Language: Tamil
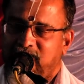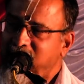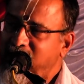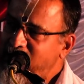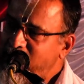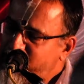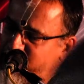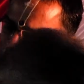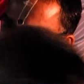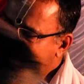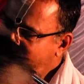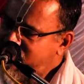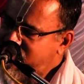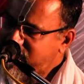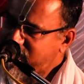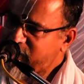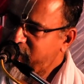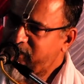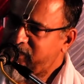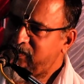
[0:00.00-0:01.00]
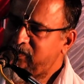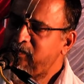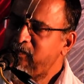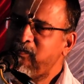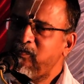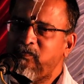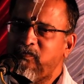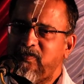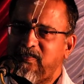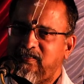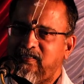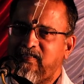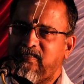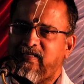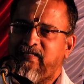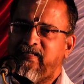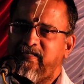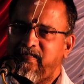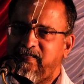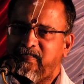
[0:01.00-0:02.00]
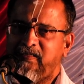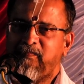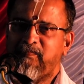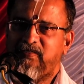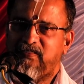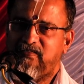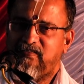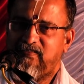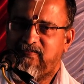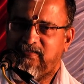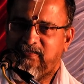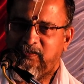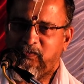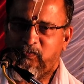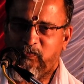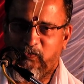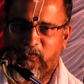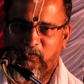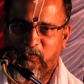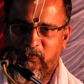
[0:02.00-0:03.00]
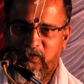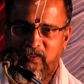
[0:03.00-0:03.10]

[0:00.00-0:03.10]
நான் போனதுக்கு பிறகும் உங்களுக்கு கைங்கரியம் பண்ணுறதுக்கு ஒரு